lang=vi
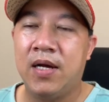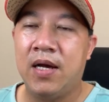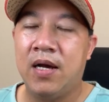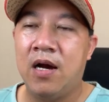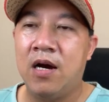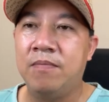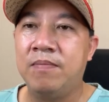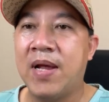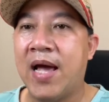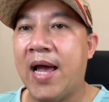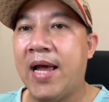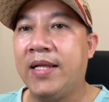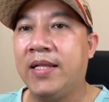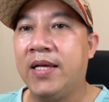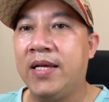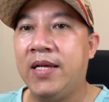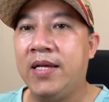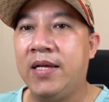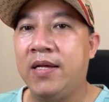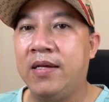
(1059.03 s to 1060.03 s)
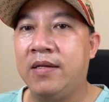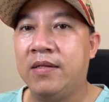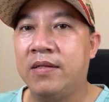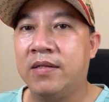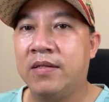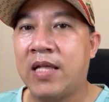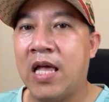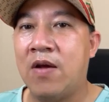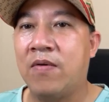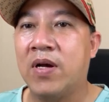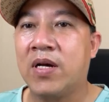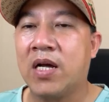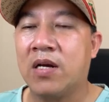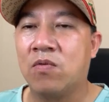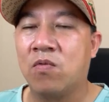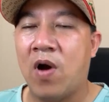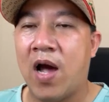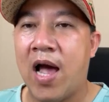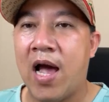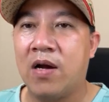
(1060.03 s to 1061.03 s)
Hôm nay thì theo cái kết
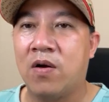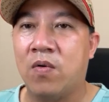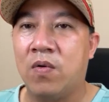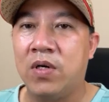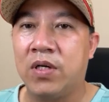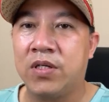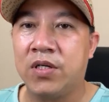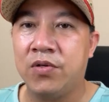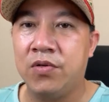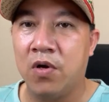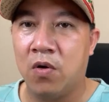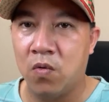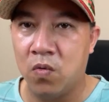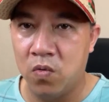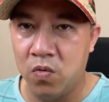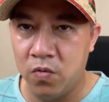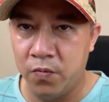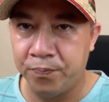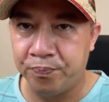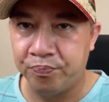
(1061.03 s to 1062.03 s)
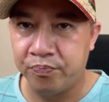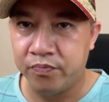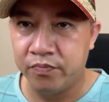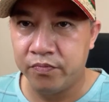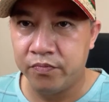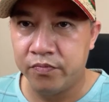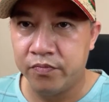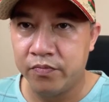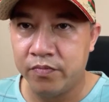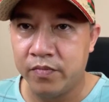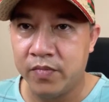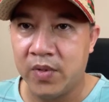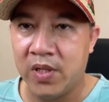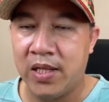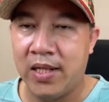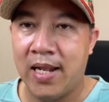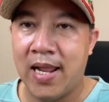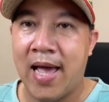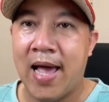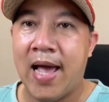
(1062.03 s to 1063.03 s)
quả của luật sư Vũ
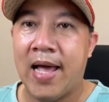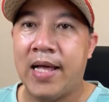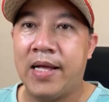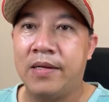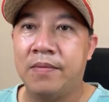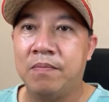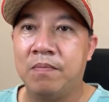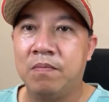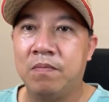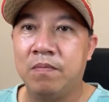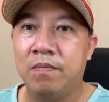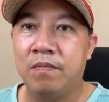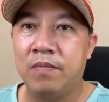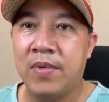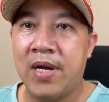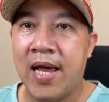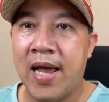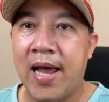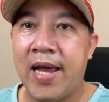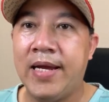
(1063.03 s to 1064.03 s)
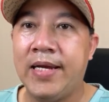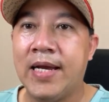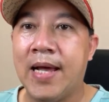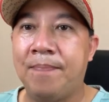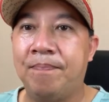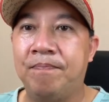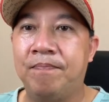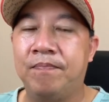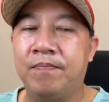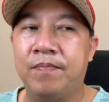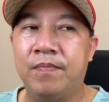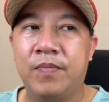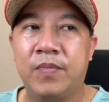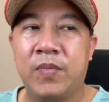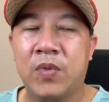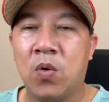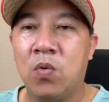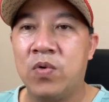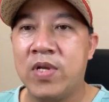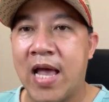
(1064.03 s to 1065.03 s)
là 2 năm
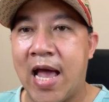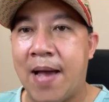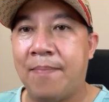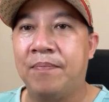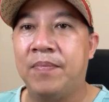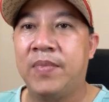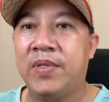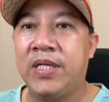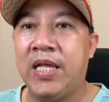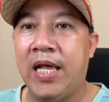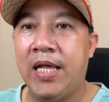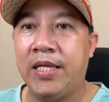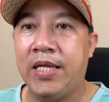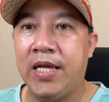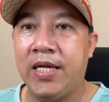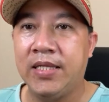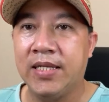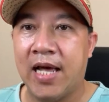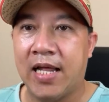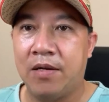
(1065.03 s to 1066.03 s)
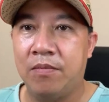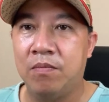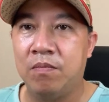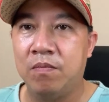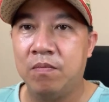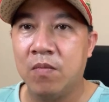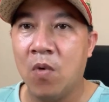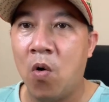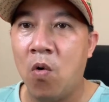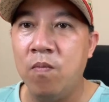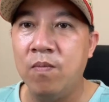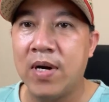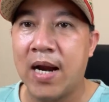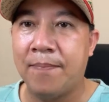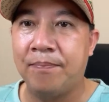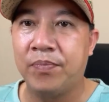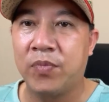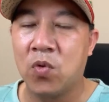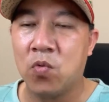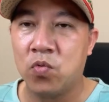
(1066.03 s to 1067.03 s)
tù giam sẽ chuyển thành 4
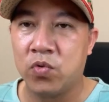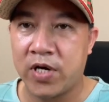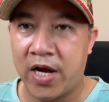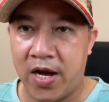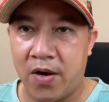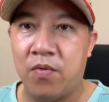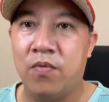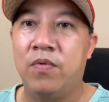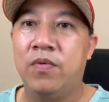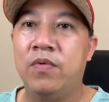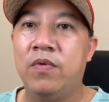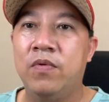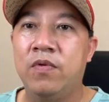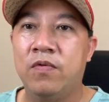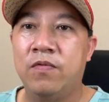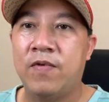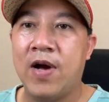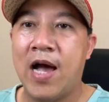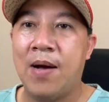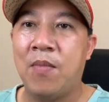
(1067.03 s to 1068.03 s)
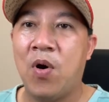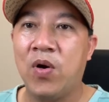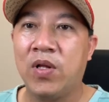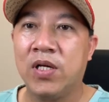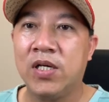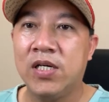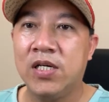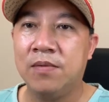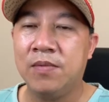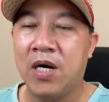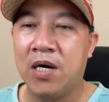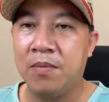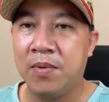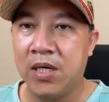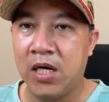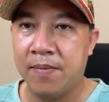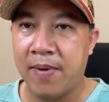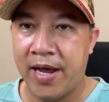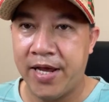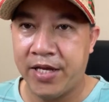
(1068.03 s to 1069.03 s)
năm tù treo và bồi thường hơn
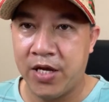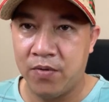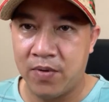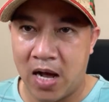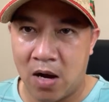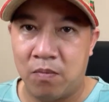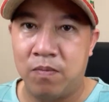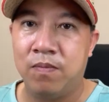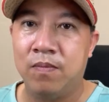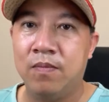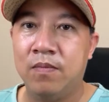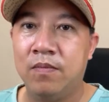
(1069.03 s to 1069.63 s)
17 triệu đồng.